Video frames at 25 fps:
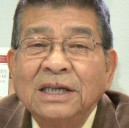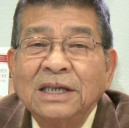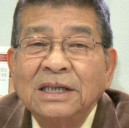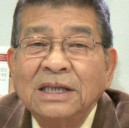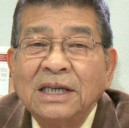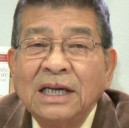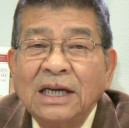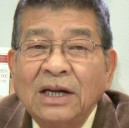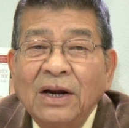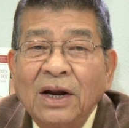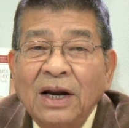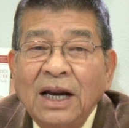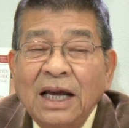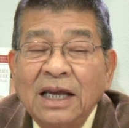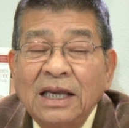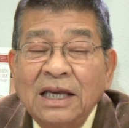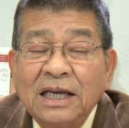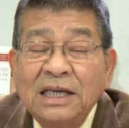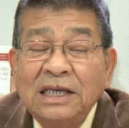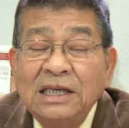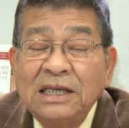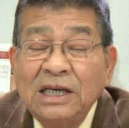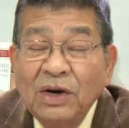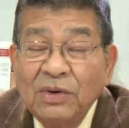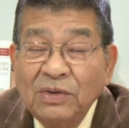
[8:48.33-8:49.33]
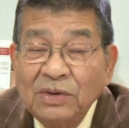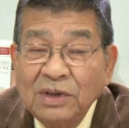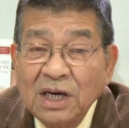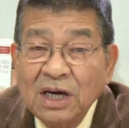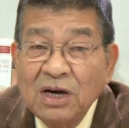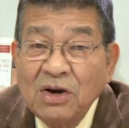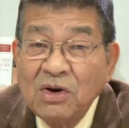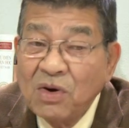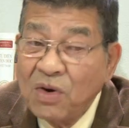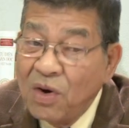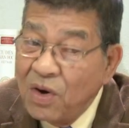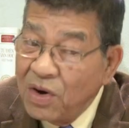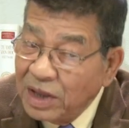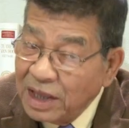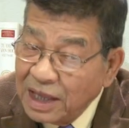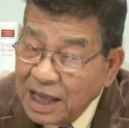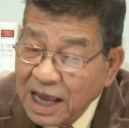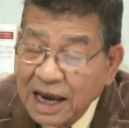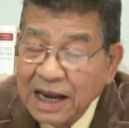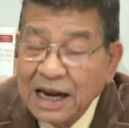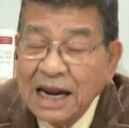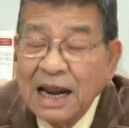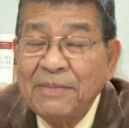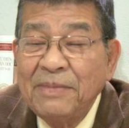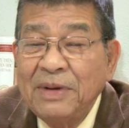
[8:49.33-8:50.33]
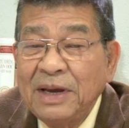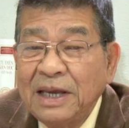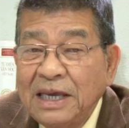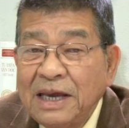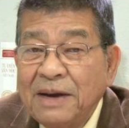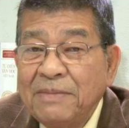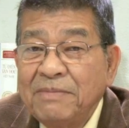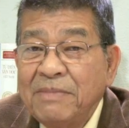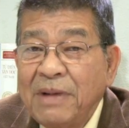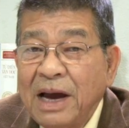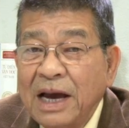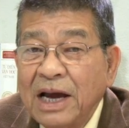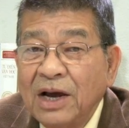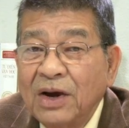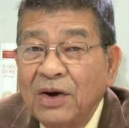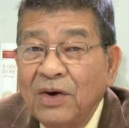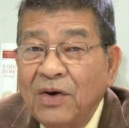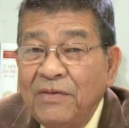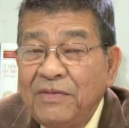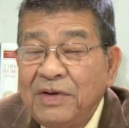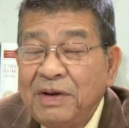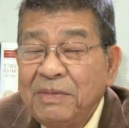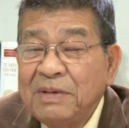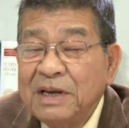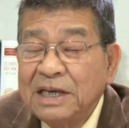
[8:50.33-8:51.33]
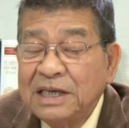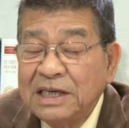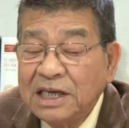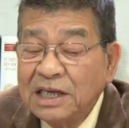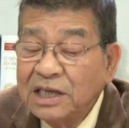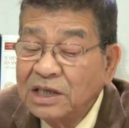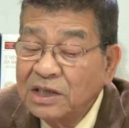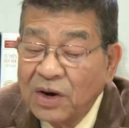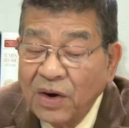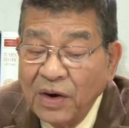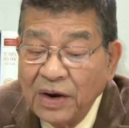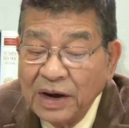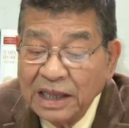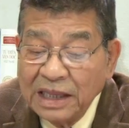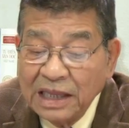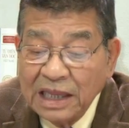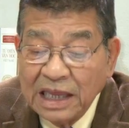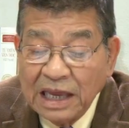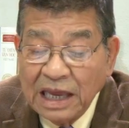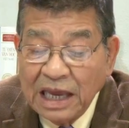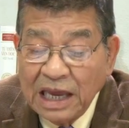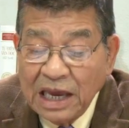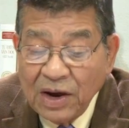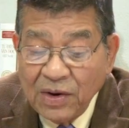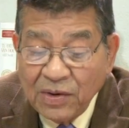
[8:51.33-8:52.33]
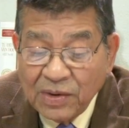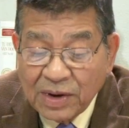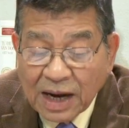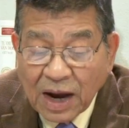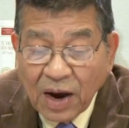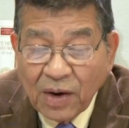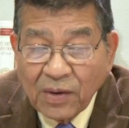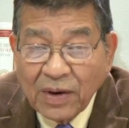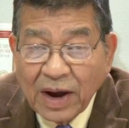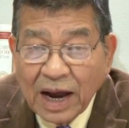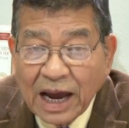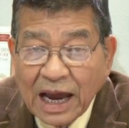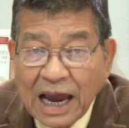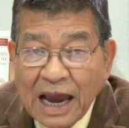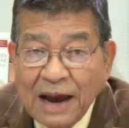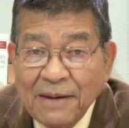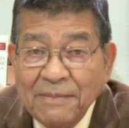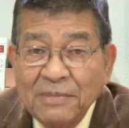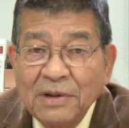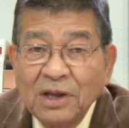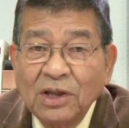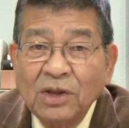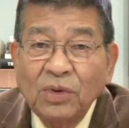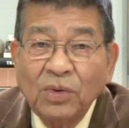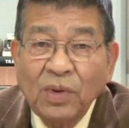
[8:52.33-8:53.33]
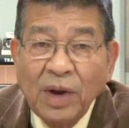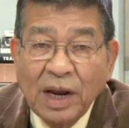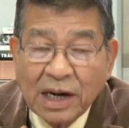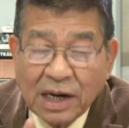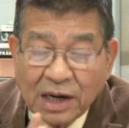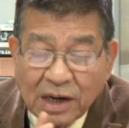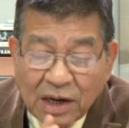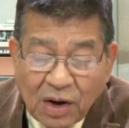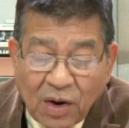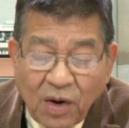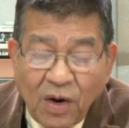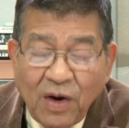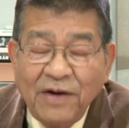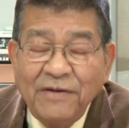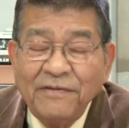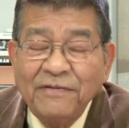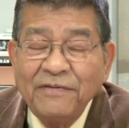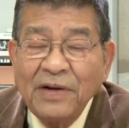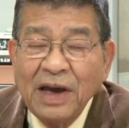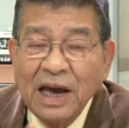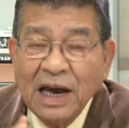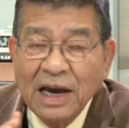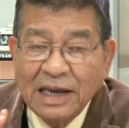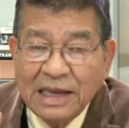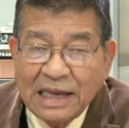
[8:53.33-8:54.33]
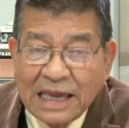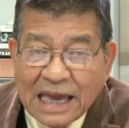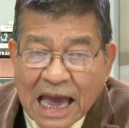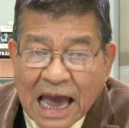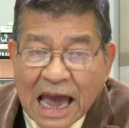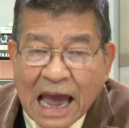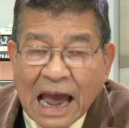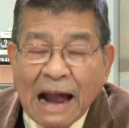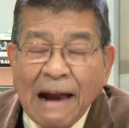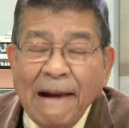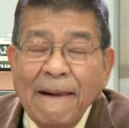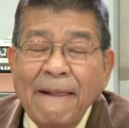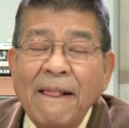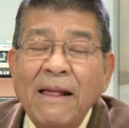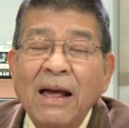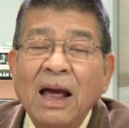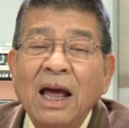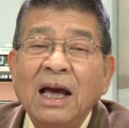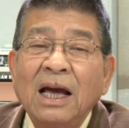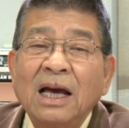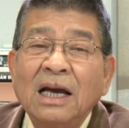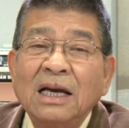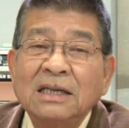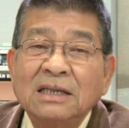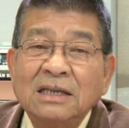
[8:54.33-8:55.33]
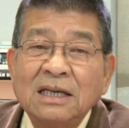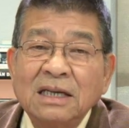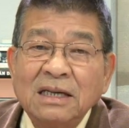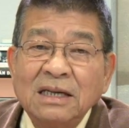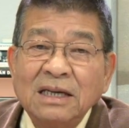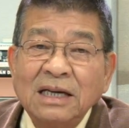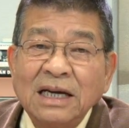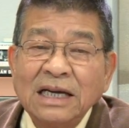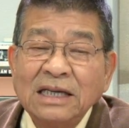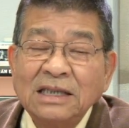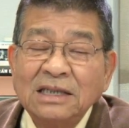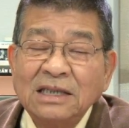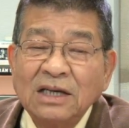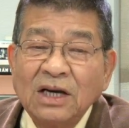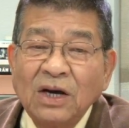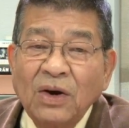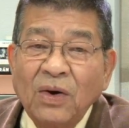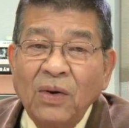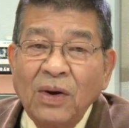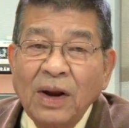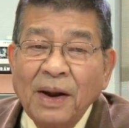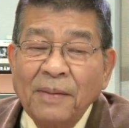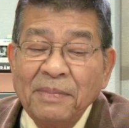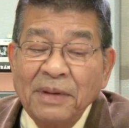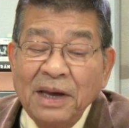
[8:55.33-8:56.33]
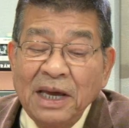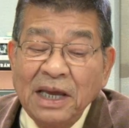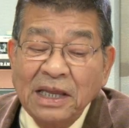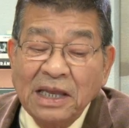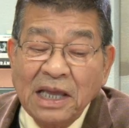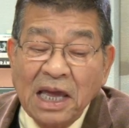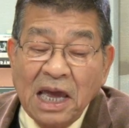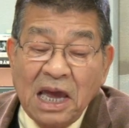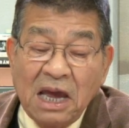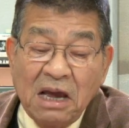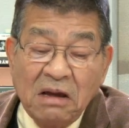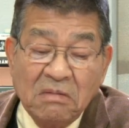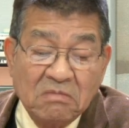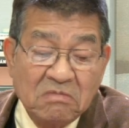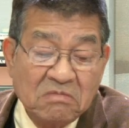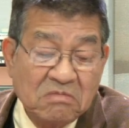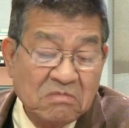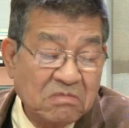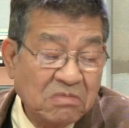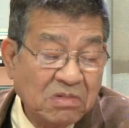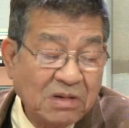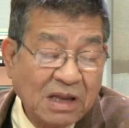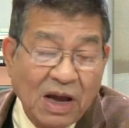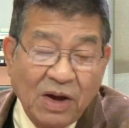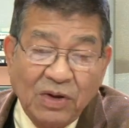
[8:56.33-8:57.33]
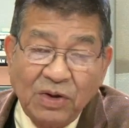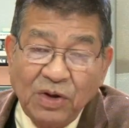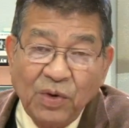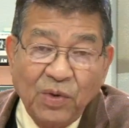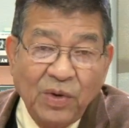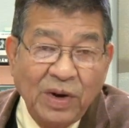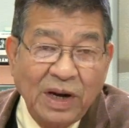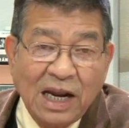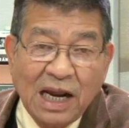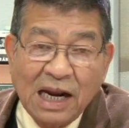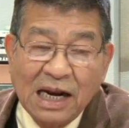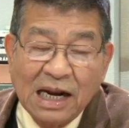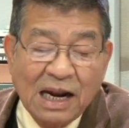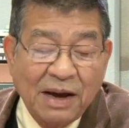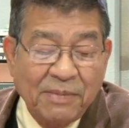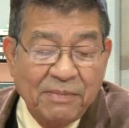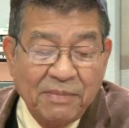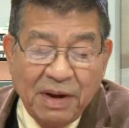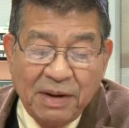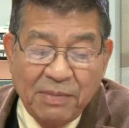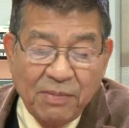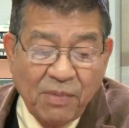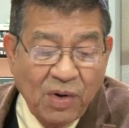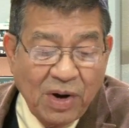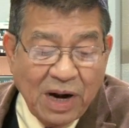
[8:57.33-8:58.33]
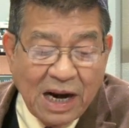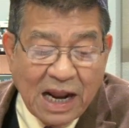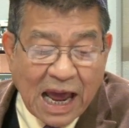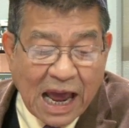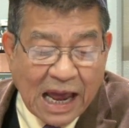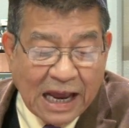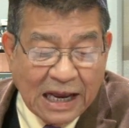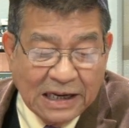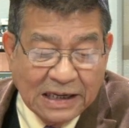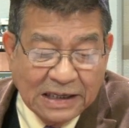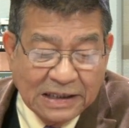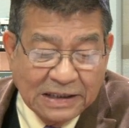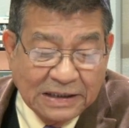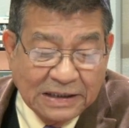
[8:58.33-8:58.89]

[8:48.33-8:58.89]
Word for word: thì đó là những triệu chứng có thể đã bị nhiễm bệnh COVID-19 rồi, thì yêu cầu các em là tuyệt đối phải ở nhà giữ cái sự cô lập y tế theo như quy định là 14 ngày.